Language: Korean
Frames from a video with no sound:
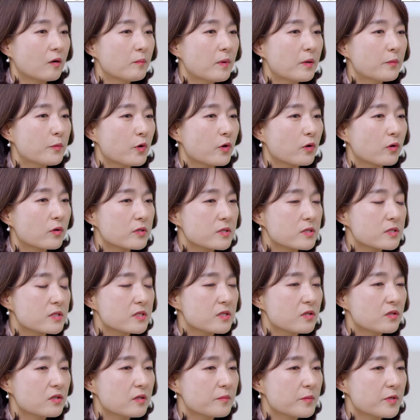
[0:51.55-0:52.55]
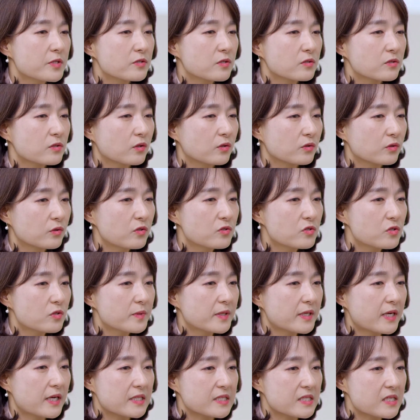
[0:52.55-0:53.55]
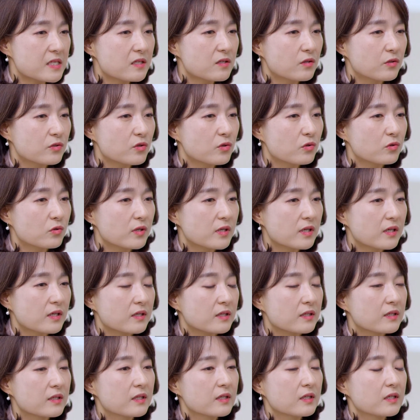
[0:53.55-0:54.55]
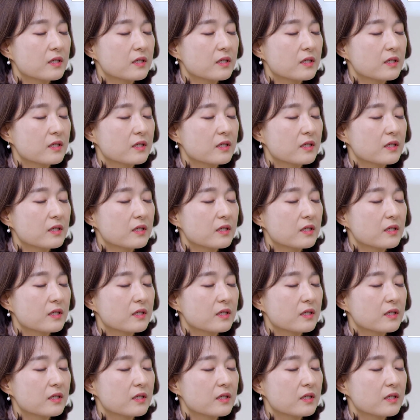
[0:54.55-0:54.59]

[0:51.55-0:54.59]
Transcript: 엄마병어를 실천함에 있어서 어떤 점이 가장 어려운가